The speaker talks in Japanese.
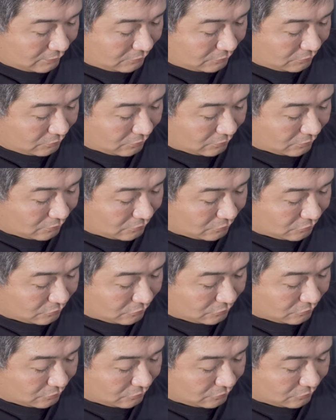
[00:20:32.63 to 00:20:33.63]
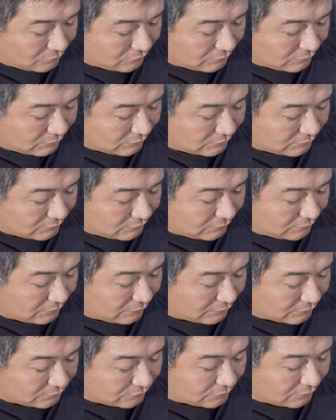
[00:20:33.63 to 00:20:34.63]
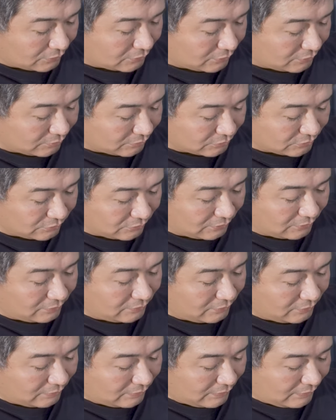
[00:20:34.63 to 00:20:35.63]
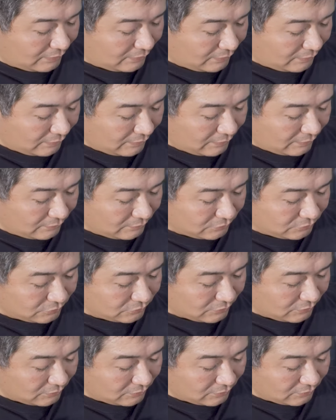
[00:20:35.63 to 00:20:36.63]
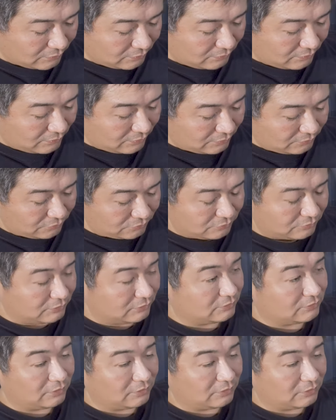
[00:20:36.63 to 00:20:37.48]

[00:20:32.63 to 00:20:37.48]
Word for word: てるとは思うんですけど、あ、つながってますね。つながってるんで